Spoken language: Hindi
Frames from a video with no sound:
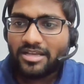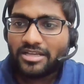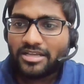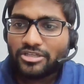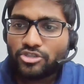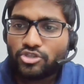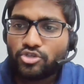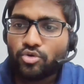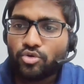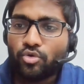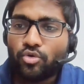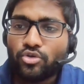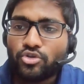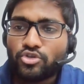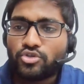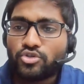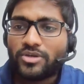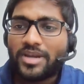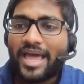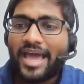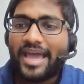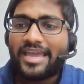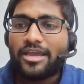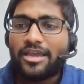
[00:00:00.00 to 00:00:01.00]
जून
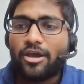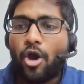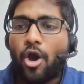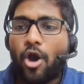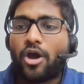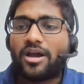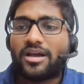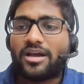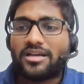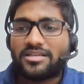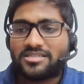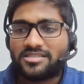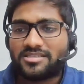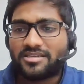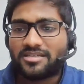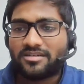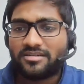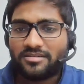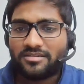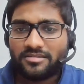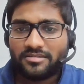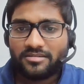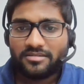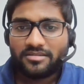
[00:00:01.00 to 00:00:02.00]
जुलाई अगस्त
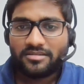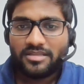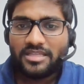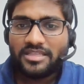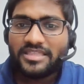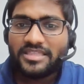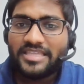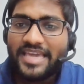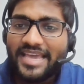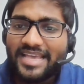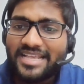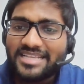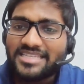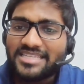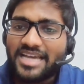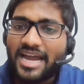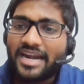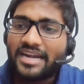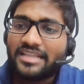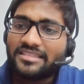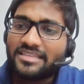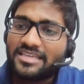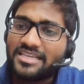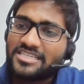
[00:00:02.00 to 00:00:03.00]
तीन
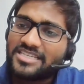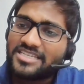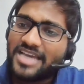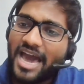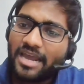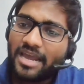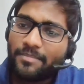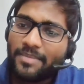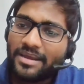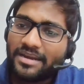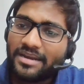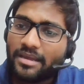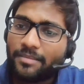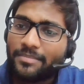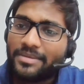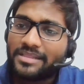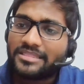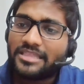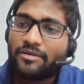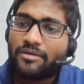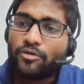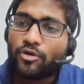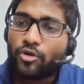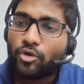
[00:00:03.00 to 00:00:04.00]
साढ़े तीन चार महीना
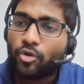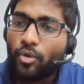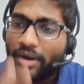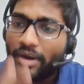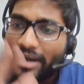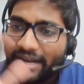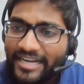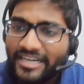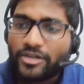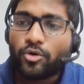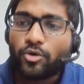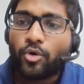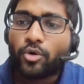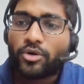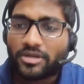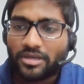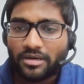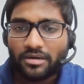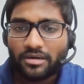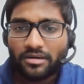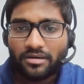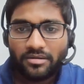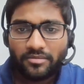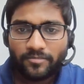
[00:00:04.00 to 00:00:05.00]
मिलता है वो लोग को इन
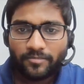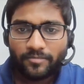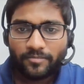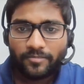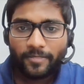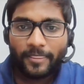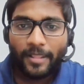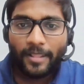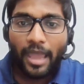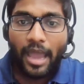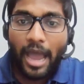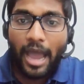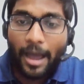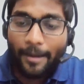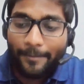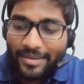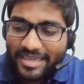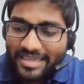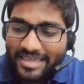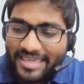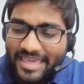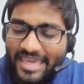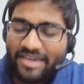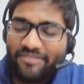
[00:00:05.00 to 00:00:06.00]
टोटल अभी
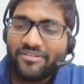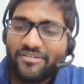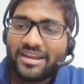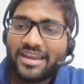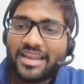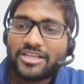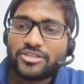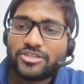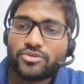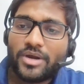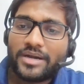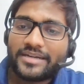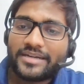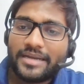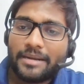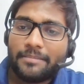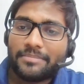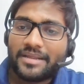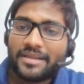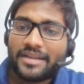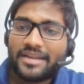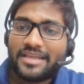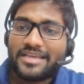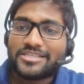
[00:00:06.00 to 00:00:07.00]
ये वाला जो
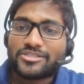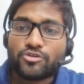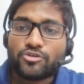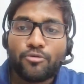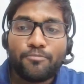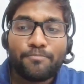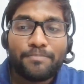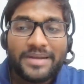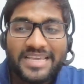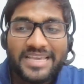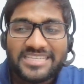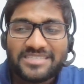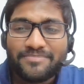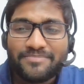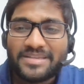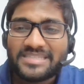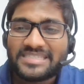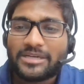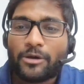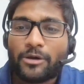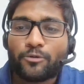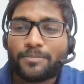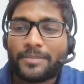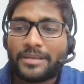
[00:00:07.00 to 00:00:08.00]
अटेम्प्ट है ना इसको प्लीज मिस
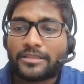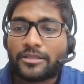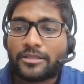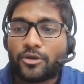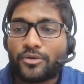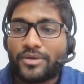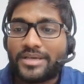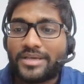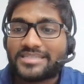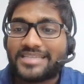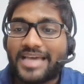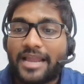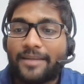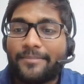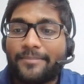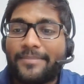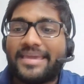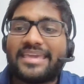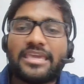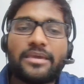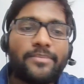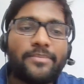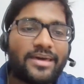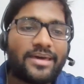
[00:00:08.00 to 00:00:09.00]
आउट मत करो ये साल में
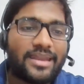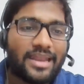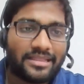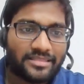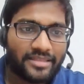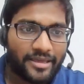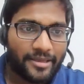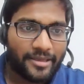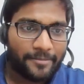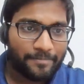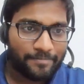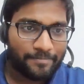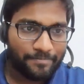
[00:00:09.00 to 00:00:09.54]
एक ही बार आता है